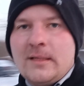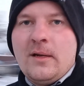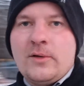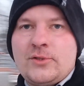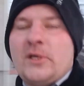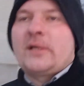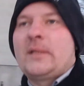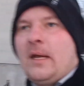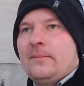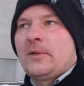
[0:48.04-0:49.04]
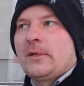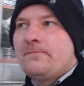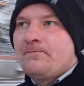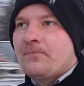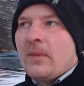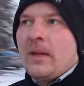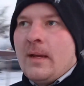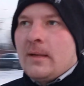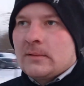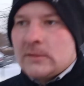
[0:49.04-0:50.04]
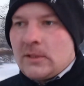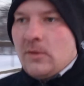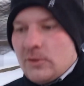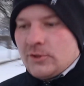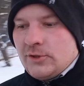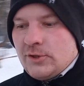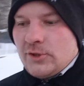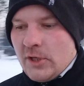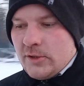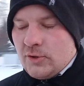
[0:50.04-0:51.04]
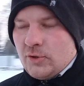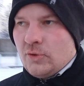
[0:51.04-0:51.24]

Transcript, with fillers: ilości, jak dla mnie, to jest około 60